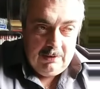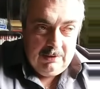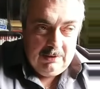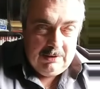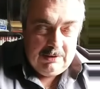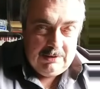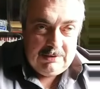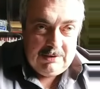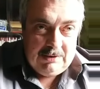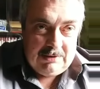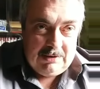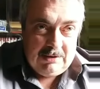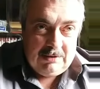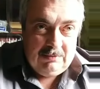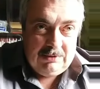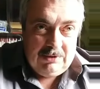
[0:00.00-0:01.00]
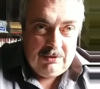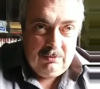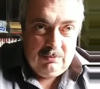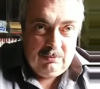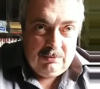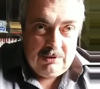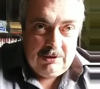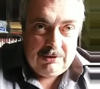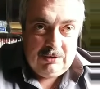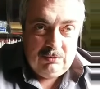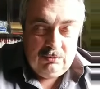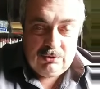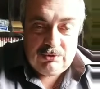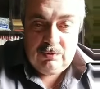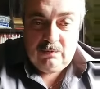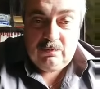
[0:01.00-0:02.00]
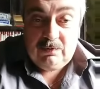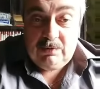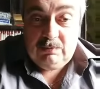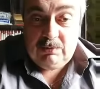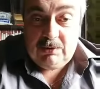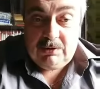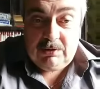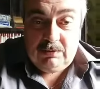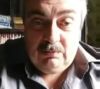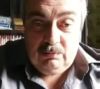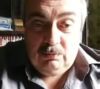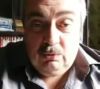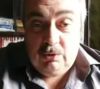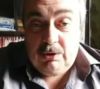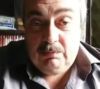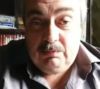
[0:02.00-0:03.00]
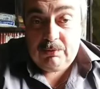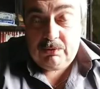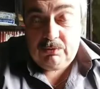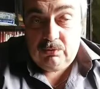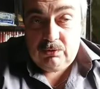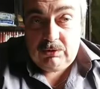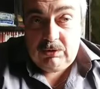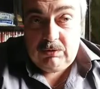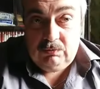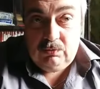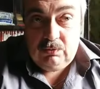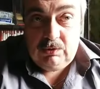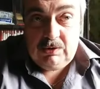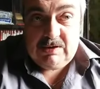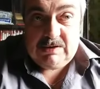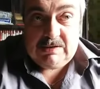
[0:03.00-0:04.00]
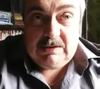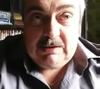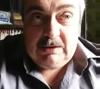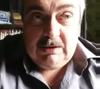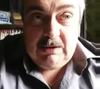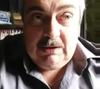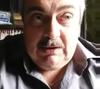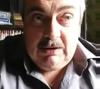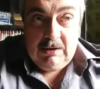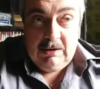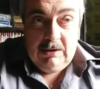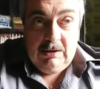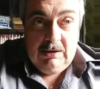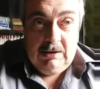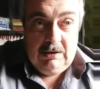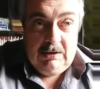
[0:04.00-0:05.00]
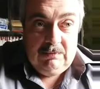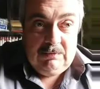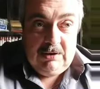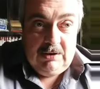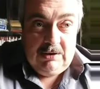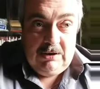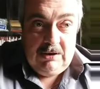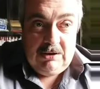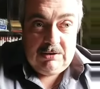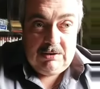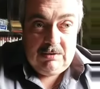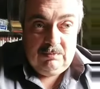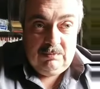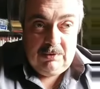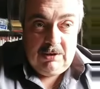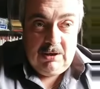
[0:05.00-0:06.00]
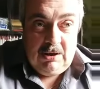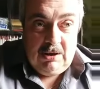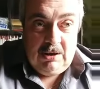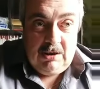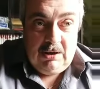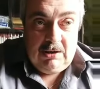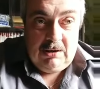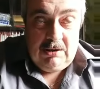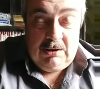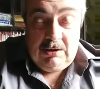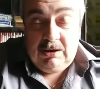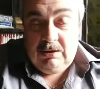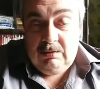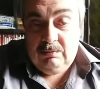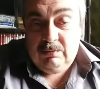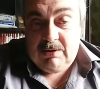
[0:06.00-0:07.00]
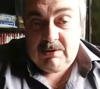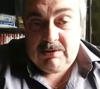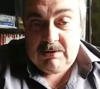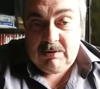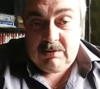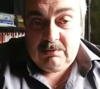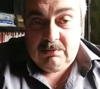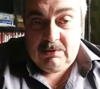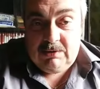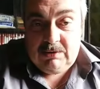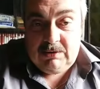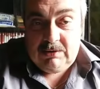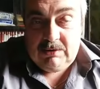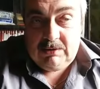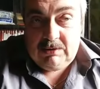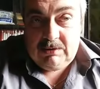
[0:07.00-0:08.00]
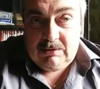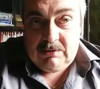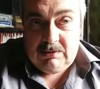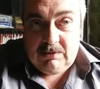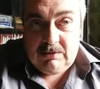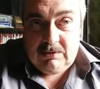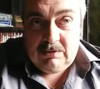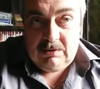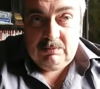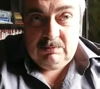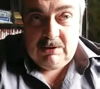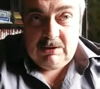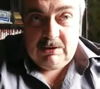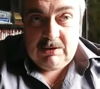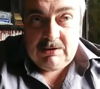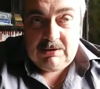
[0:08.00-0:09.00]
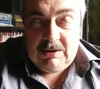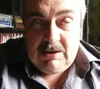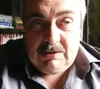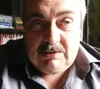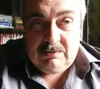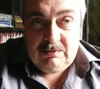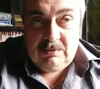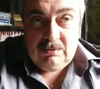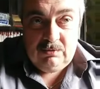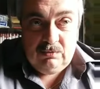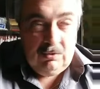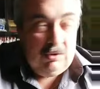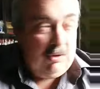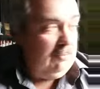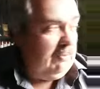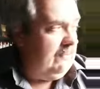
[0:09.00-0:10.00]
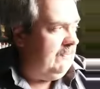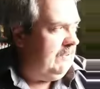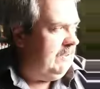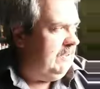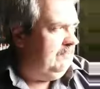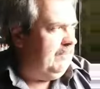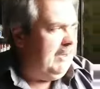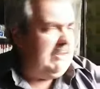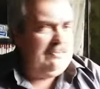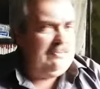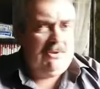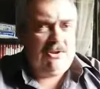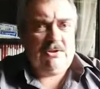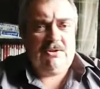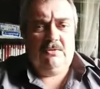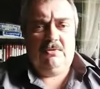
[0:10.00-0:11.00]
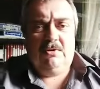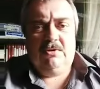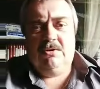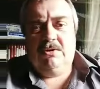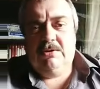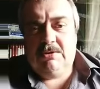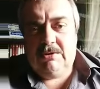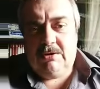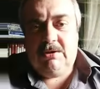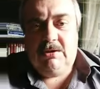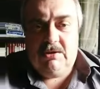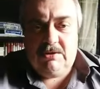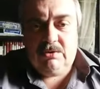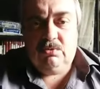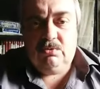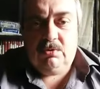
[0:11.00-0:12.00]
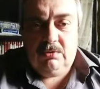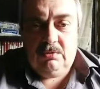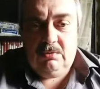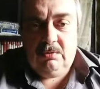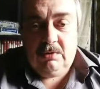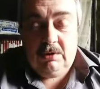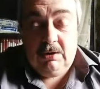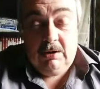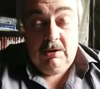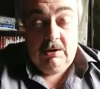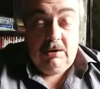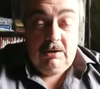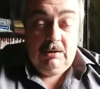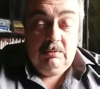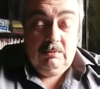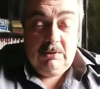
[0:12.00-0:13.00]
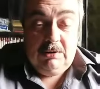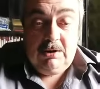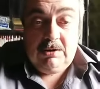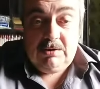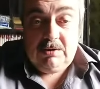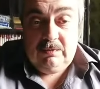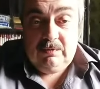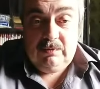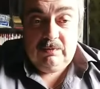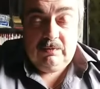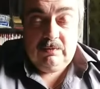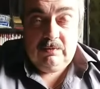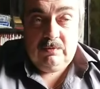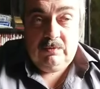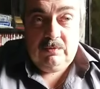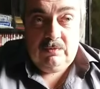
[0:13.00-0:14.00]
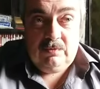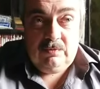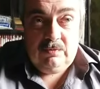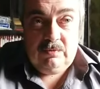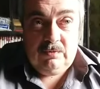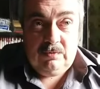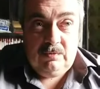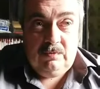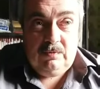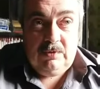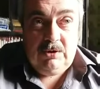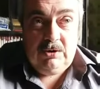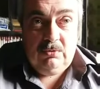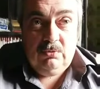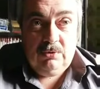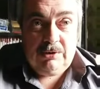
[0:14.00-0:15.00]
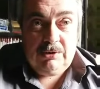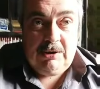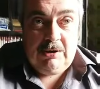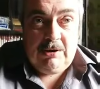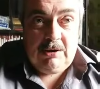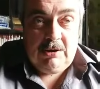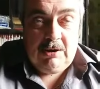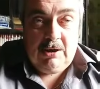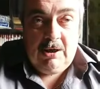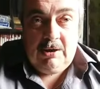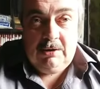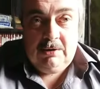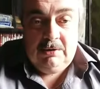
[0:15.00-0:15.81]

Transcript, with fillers: из нескольких водоемов для того, чтобы выбрать более продуктивную из них и в дальнейшем на ней базировать э, рыбное хозяйство, ну, либо в виде пастбищного традиционного, либо даже в э, виде ОТРХ